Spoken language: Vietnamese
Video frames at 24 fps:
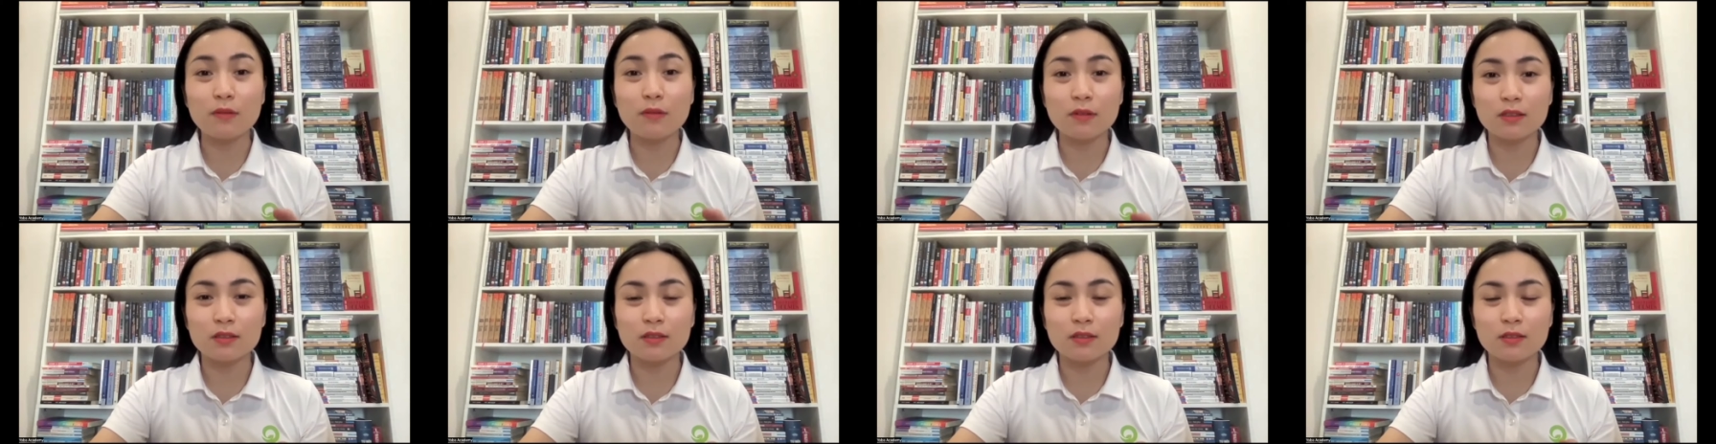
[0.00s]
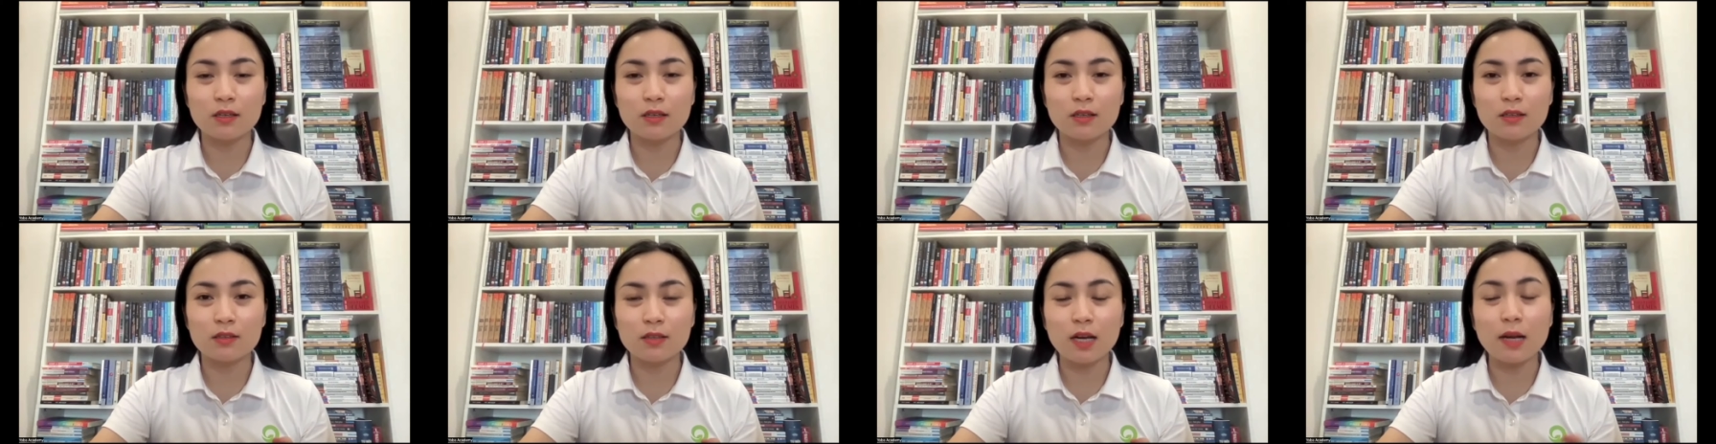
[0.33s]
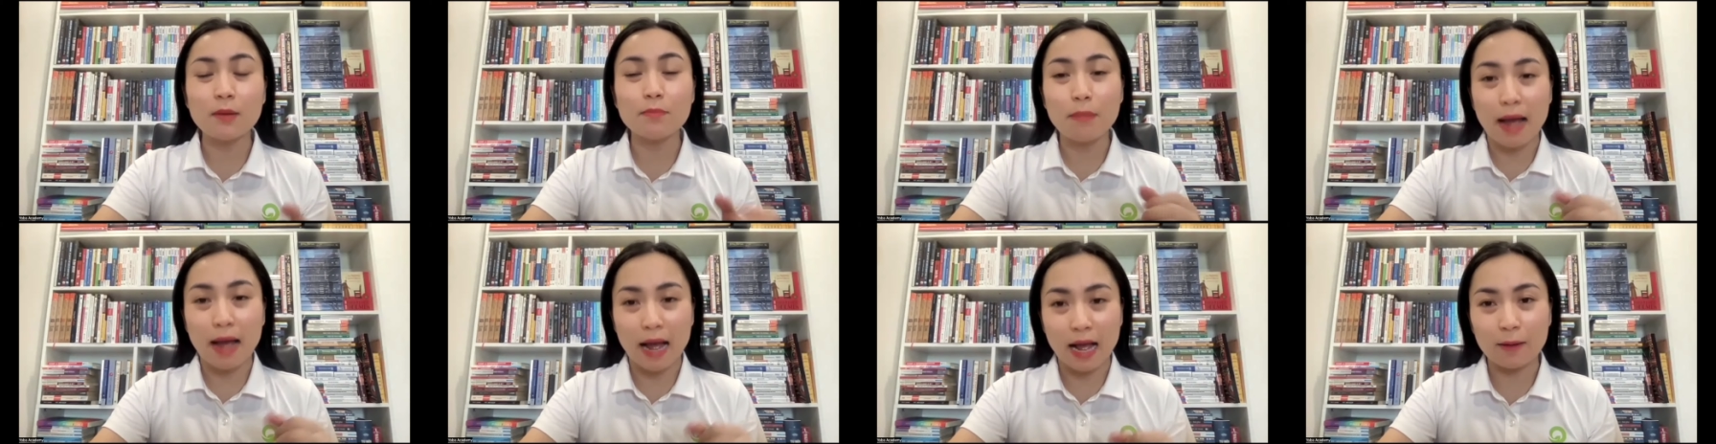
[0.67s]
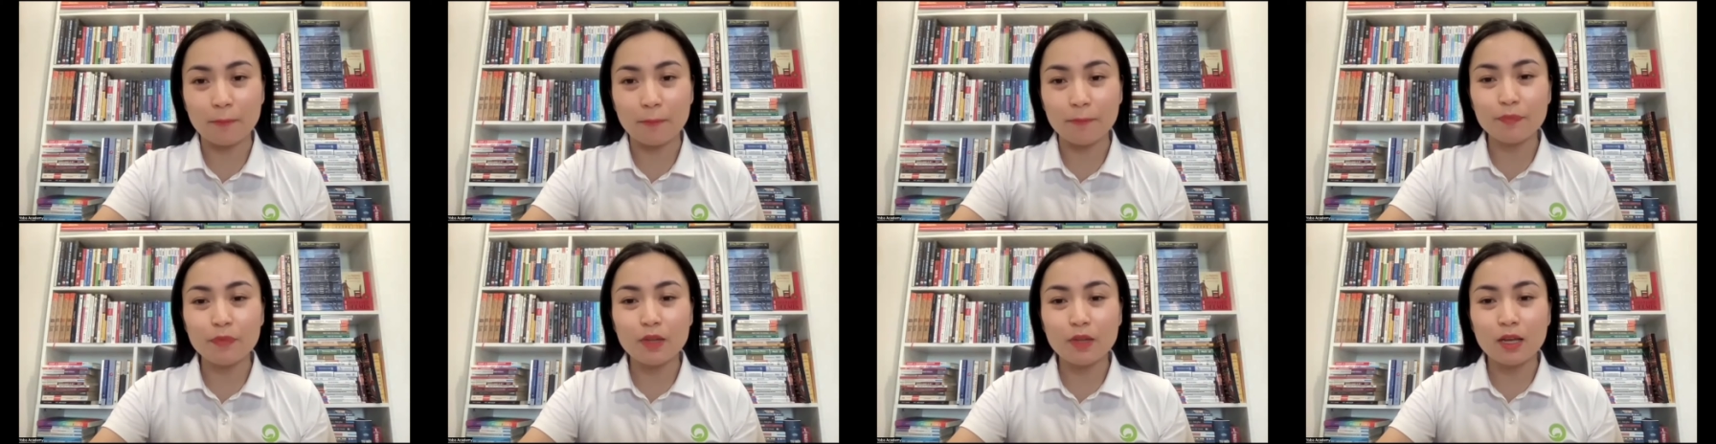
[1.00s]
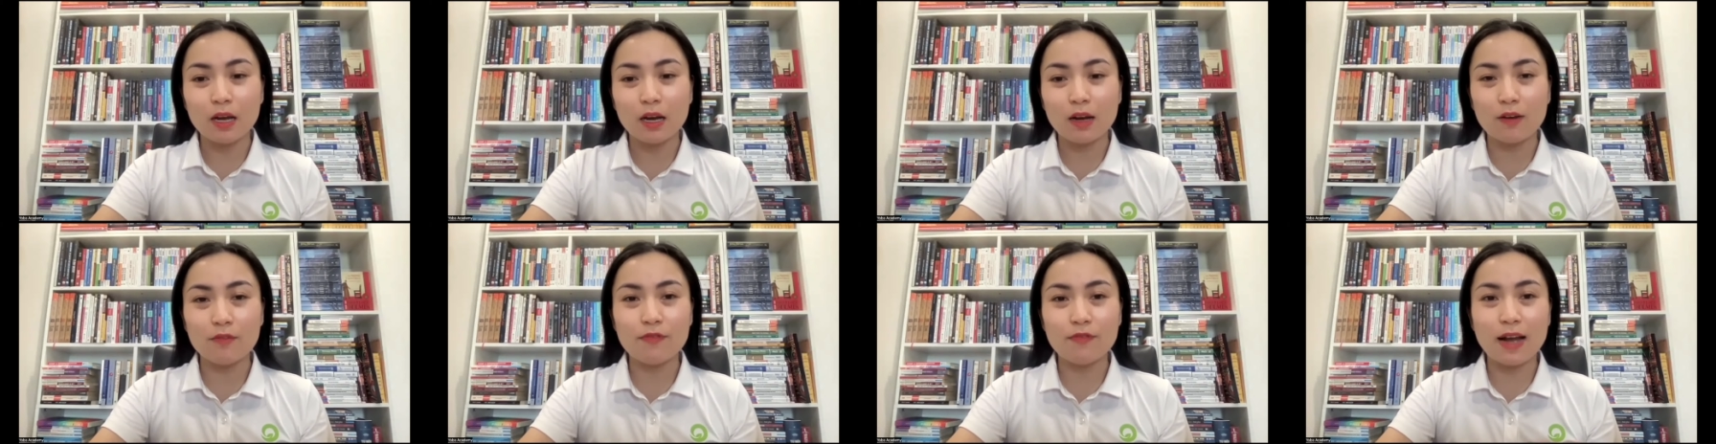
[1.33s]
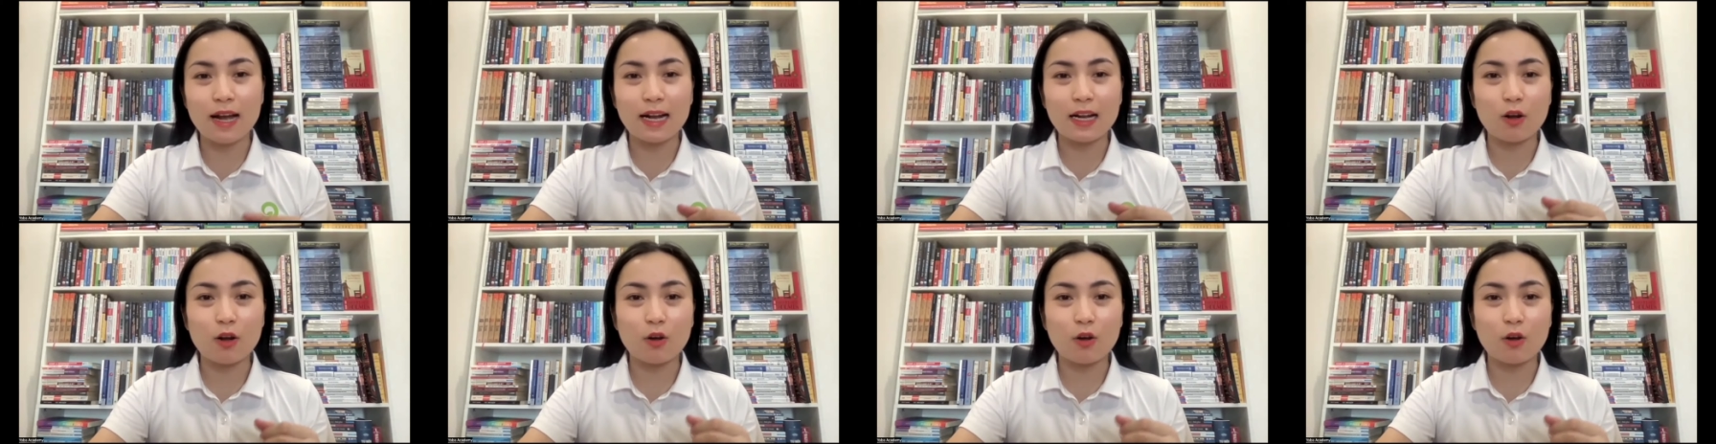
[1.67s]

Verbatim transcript: cân cân bằng và